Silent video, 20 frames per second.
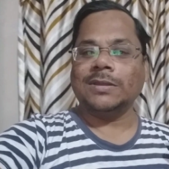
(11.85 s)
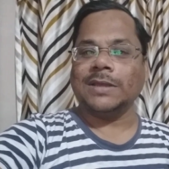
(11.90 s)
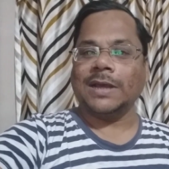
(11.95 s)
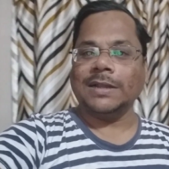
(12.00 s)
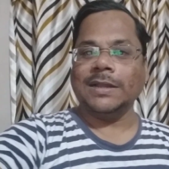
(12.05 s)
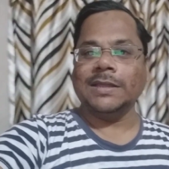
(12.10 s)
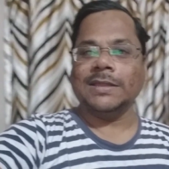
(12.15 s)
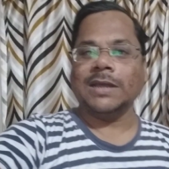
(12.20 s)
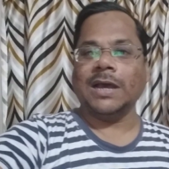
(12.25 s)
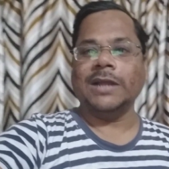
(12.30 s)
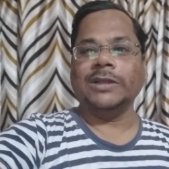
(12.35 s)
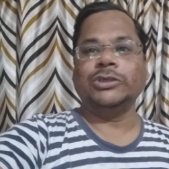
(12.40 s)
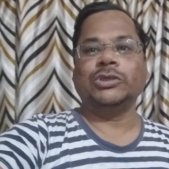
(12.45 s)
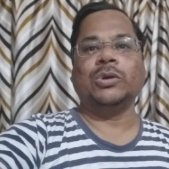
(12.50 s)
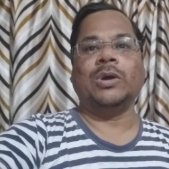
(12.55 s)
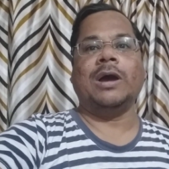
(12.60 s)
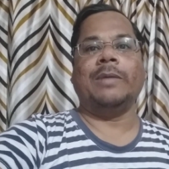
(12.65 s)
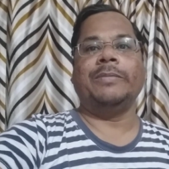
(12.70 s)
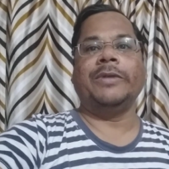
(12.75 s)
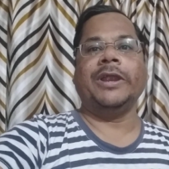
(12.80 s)
साथ ही साथ जो
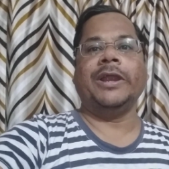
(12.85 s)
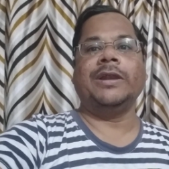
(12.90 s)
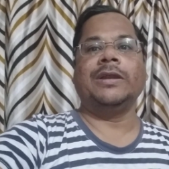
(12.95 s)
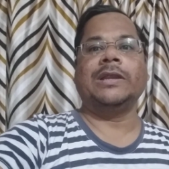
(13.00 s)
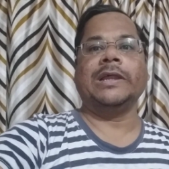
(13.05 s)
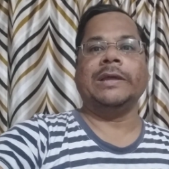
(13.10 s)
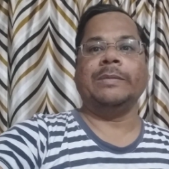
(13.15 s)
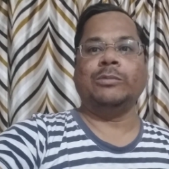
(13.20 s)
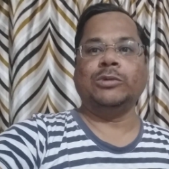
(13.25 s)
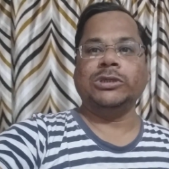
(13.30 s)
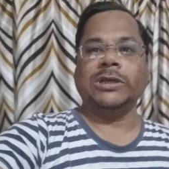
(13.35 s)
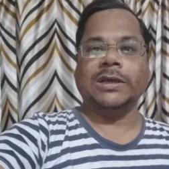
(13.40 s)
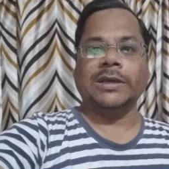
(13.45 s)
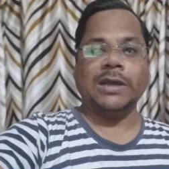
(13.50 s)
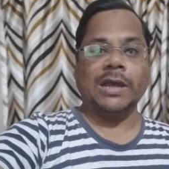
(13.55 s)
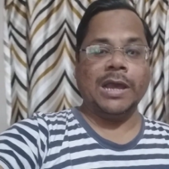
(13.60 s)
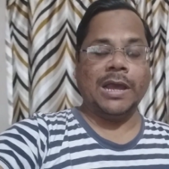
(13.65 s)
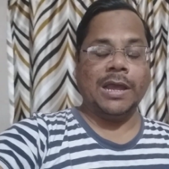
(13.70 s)
अपडेट मुझे